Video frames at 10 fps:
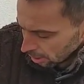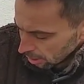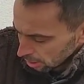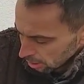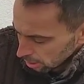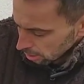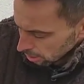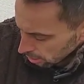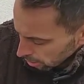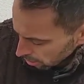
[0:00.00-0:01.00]
E,
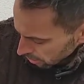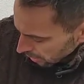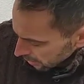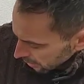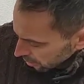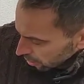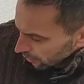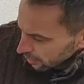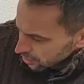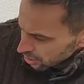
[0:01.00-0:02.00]
Kostka
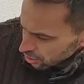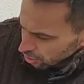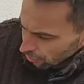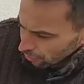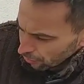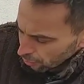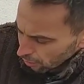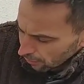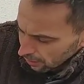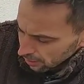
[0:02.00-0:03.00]
granitowa jest jeszcze do
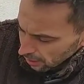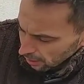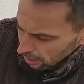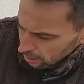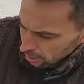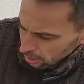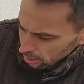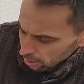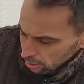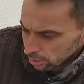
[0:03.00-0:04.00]
wyfugowania.
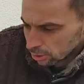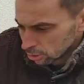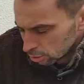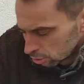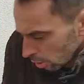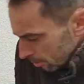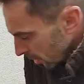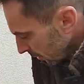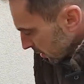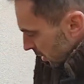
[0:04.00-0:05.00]
To
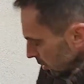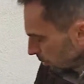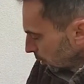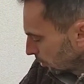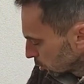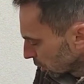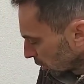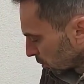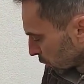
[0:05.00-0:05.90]
mniej więcej robiłem już na tą